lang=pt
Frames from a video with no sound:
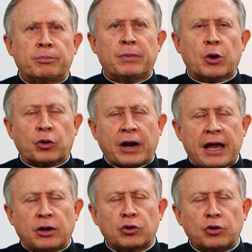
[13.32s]
Meu
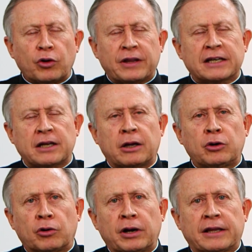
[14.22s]
reino não, de,
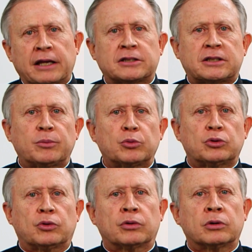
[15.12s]
não é deste
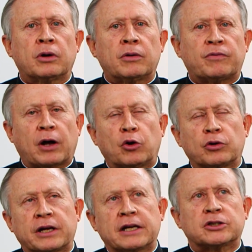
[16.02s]
mundo, falou
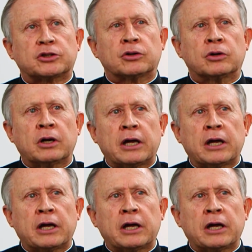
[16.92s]
Cristo.